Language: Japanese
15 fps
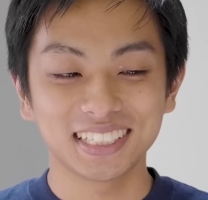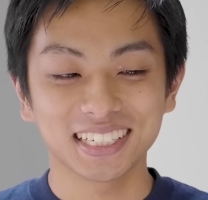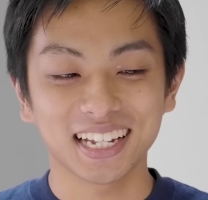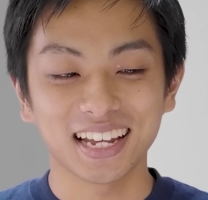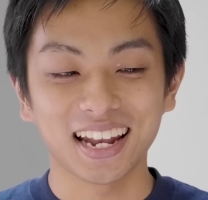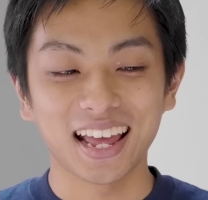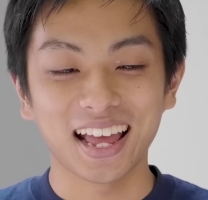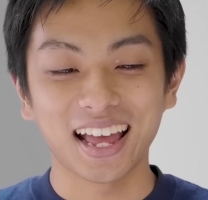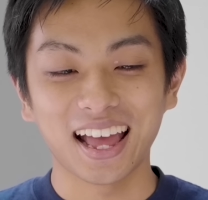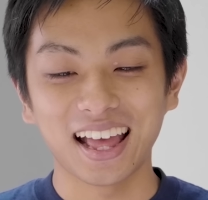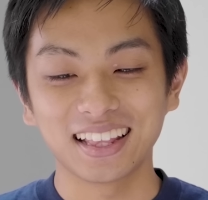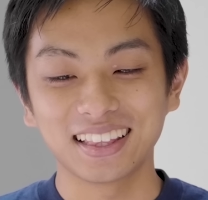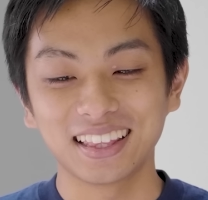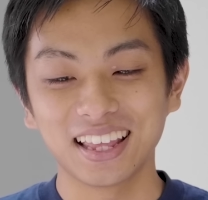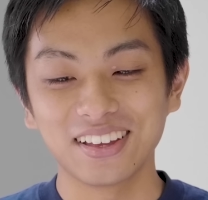ちか
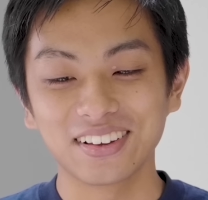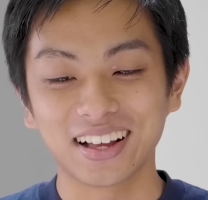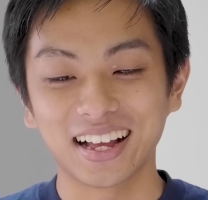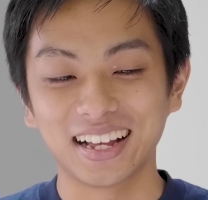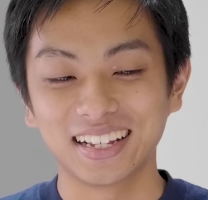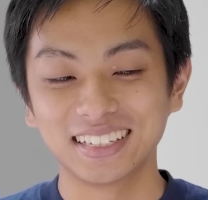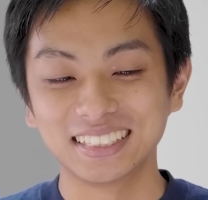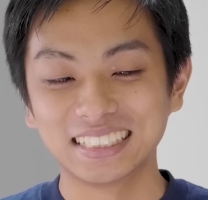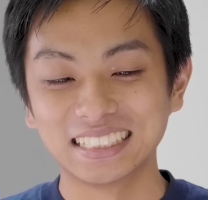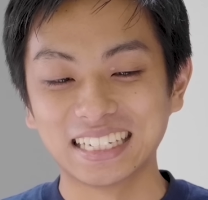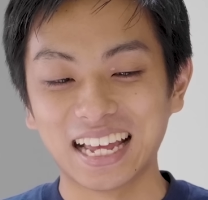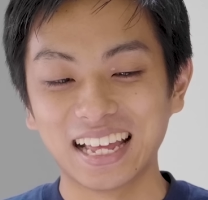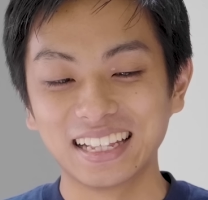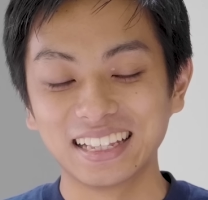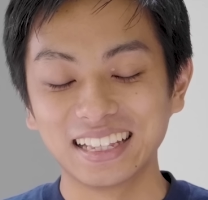なーっていう感じ
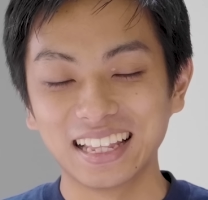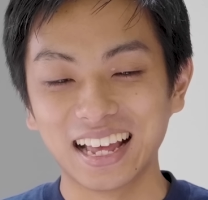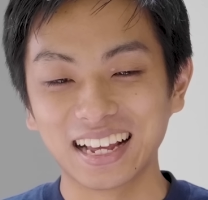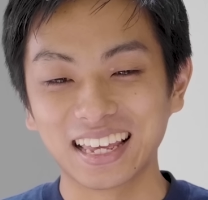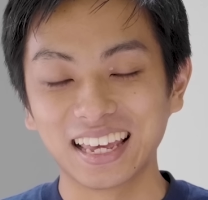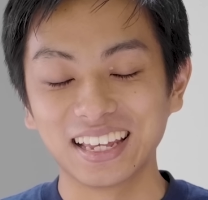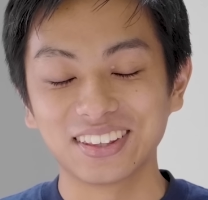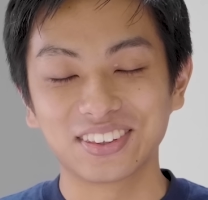なんだけ